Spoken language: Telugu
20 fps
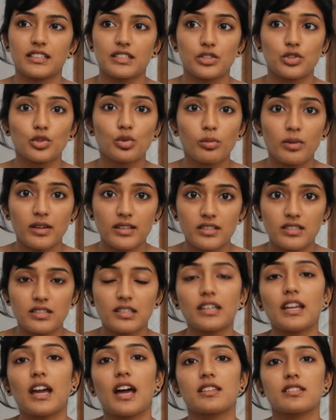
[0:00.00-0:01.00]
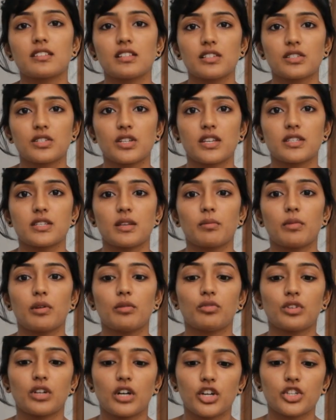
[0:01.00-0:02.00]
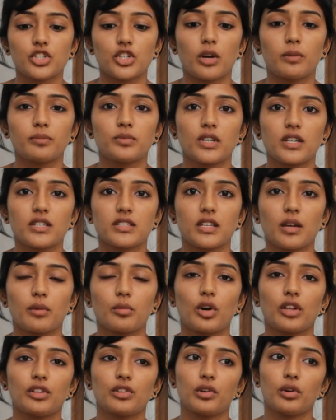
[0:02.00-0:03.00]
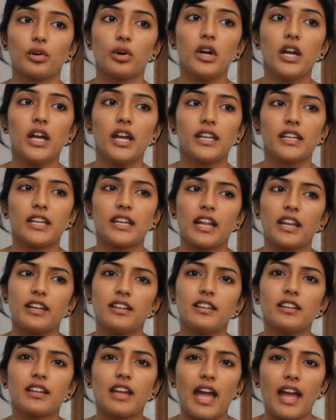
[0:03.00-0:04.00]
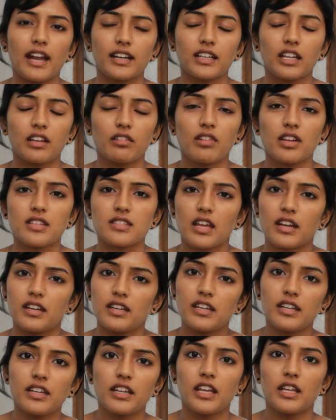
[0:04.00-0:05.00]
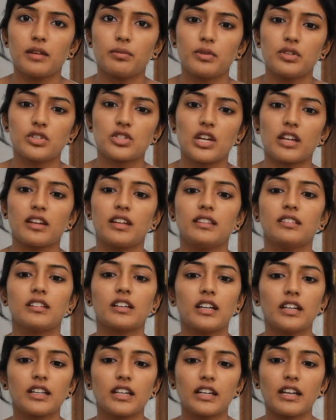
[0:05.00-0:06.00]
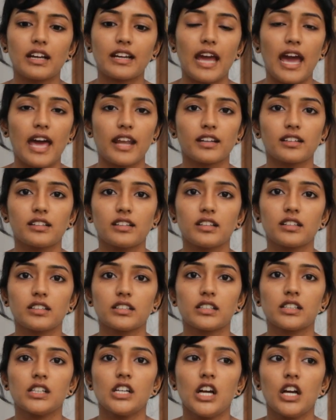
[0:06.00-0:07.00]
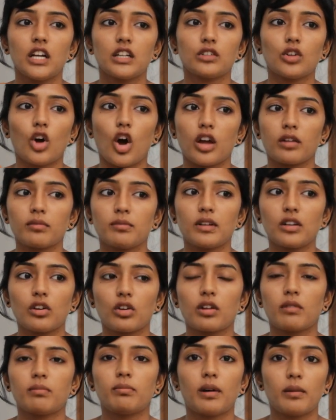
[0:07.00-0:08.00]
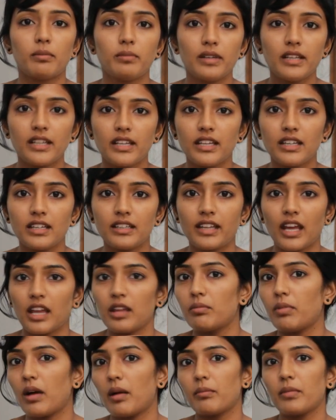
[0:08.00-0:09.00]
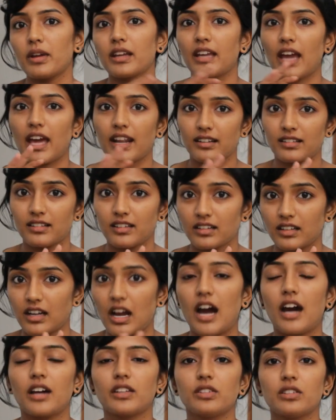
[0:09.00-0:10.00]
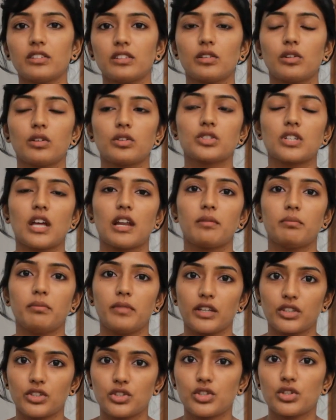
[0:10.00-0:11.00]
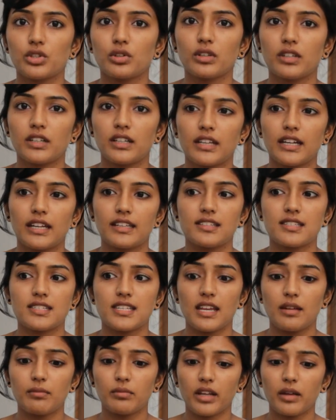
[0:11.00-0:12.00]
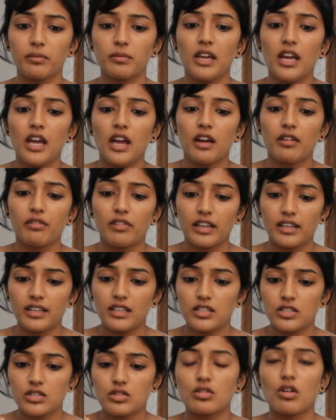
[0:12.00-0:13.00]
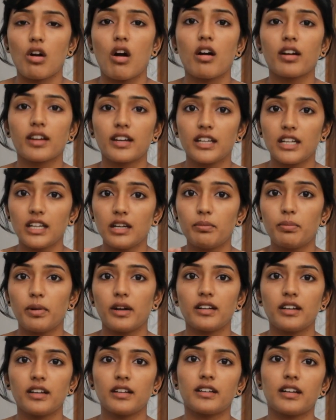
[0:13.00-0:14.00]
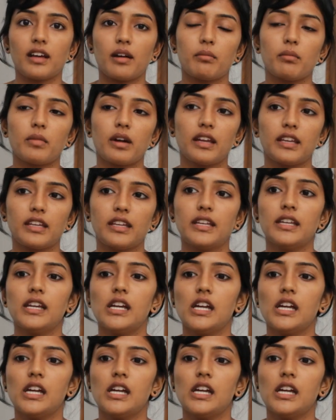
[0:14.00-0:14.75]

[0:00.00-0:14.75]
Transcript: టూ మంత్స్ రిహార్సల్స్ చేసాము మేము వర్క్షాప్ చేసాము అందులో నేను అన్ని యాక్టింగ్ వైజ్ అన్నీ నేర్పించారు ఎందుకంటే నా క్యారెక్టర్ నార్మల్ ఒక బబ్లీ టైప్ అమ్మాయి క్యారెక్టర్ కాదు ఇందులో చాలా మెచ్యూర్డ్ అట్ ది సేమ్ టైం వెరీ స్ట్రాంగ్ ఇండిపెండెంట్ అమ్మాయి